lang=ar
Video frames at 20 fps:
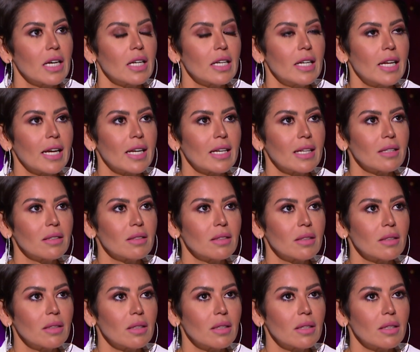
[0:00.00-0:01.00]

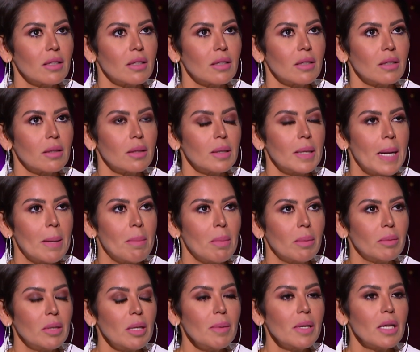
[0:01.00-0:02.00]
لكن آه، لما
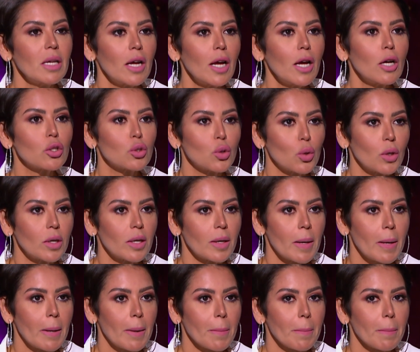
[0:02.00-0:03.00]
بتبقي رايحه شغل
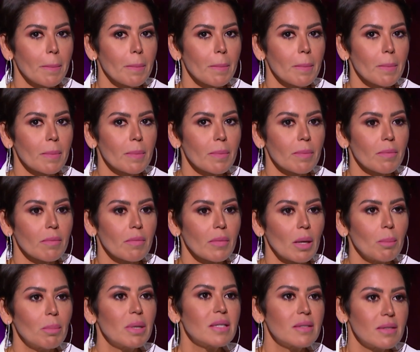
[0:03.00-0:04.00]

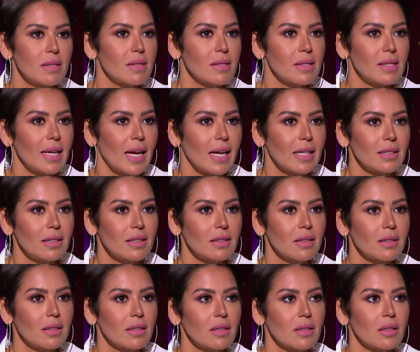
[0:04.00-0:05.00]
بزنس يعني
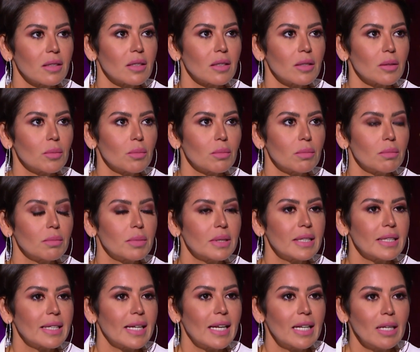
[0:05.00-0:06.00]

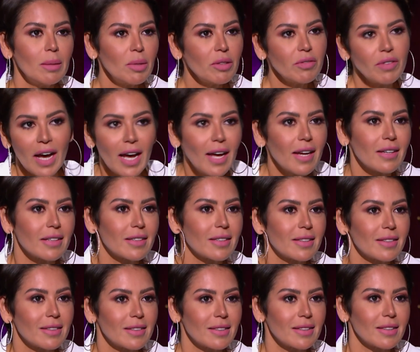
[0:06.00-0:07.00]
بتتكلمي في حقك
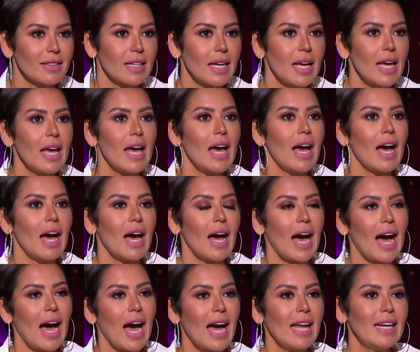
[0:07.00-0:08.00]
طبعا
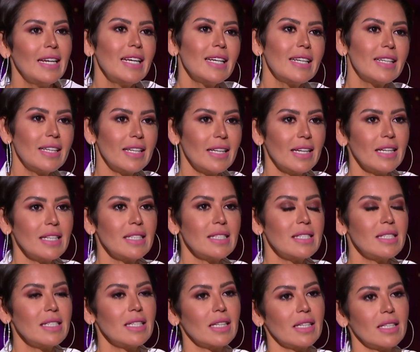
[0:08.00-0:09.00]
عليكي
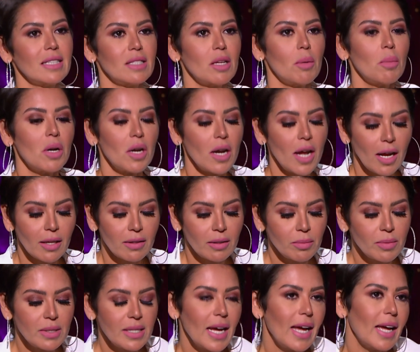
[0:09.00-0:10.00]
انت سمر رايحه
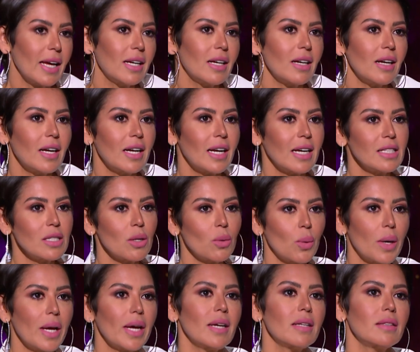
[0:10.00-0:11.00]
تمضي حاجه انا عايزه
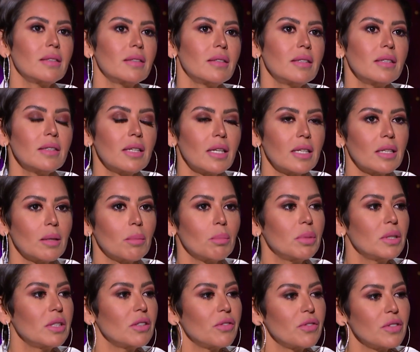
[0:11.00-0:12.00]
واحد اتنين تلاته
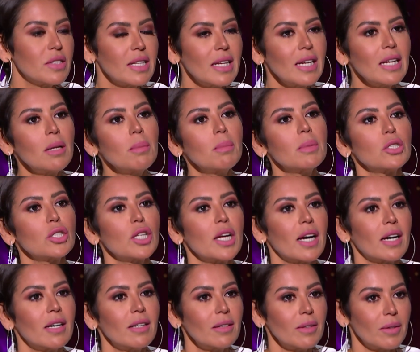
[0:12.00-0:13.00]
بتفصلي
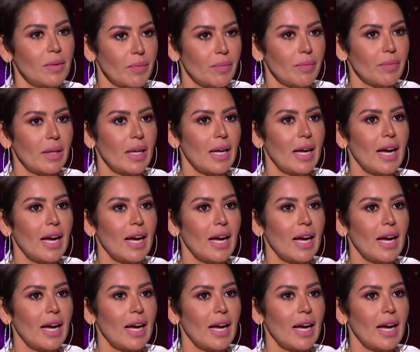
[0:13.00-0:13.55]
المشاعر م.